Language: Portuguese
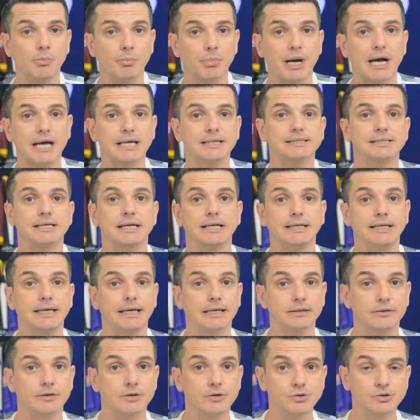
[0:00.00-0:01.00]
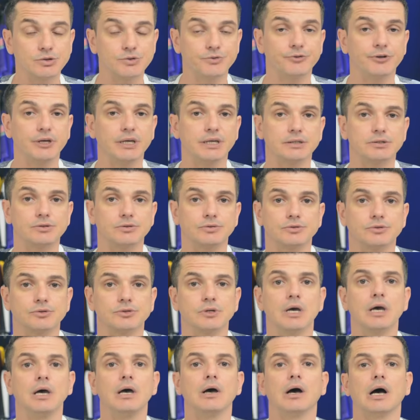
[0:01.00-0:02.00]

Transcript: passe ali entre os fixos,